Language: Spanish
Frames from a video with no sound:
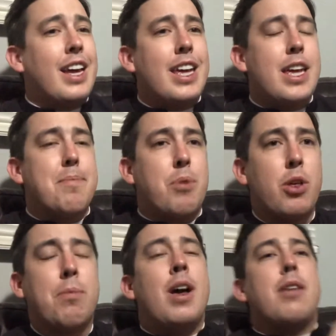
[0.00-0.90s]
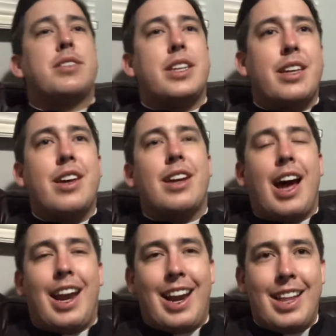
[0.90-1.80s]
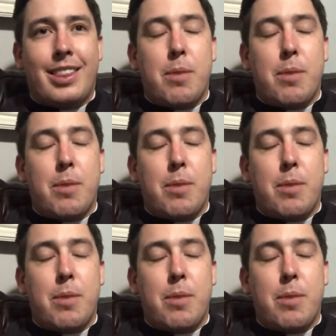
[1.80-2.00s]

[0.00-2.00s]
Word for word: y puedo seguir adelante.